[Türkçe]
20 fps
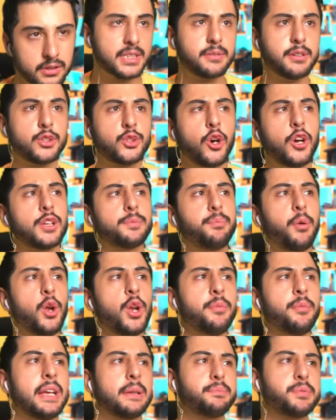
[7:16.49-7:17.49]
Squid
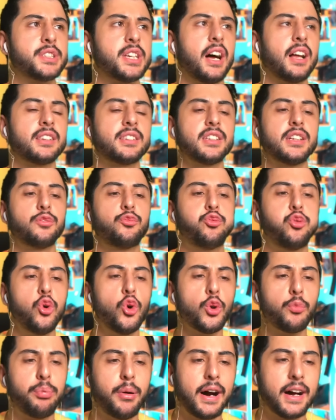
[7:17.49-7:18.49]
bölüm 76
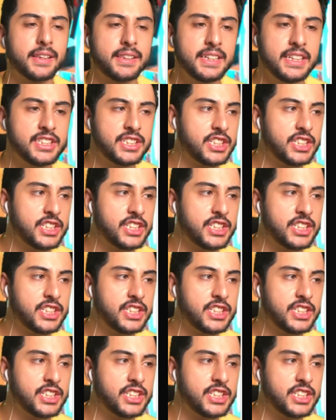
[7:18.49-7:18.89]
full parti